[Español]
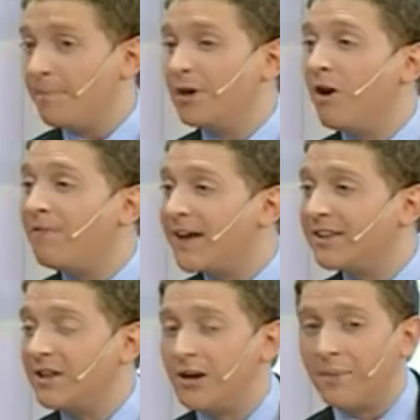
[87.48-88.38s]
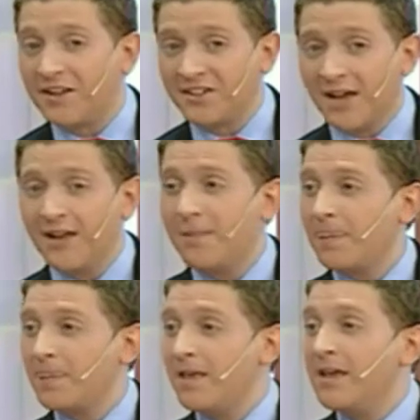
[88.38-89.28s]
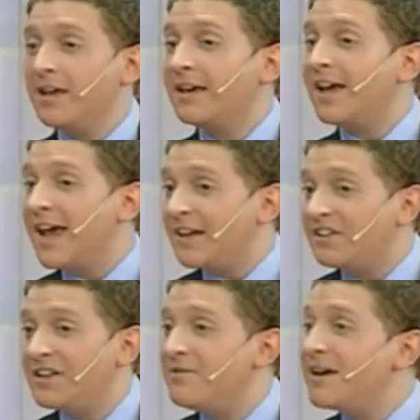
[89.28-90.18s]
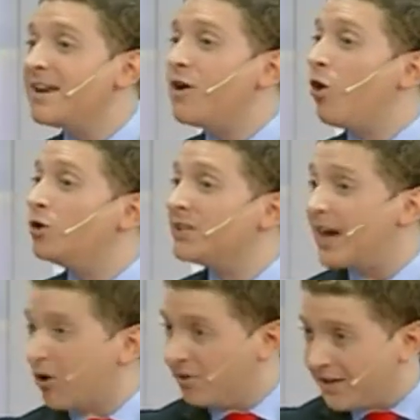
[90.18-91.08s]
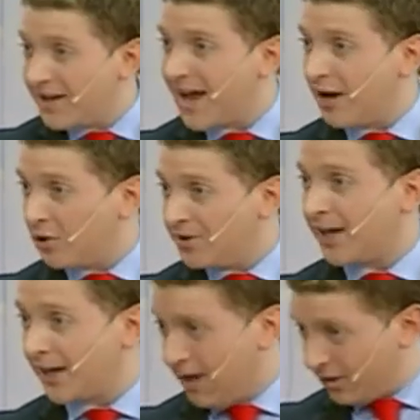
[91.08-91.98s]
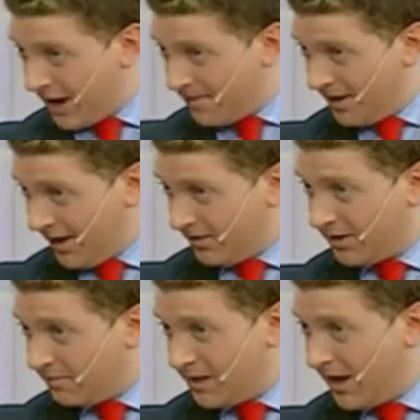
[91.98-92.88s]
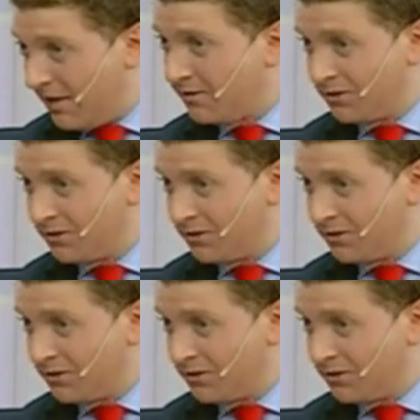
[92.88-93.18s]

Pero vos fíjate lo que pasa. ¿Qué significa eso? Que si viene otra condena contra Ricardo Jaime, termina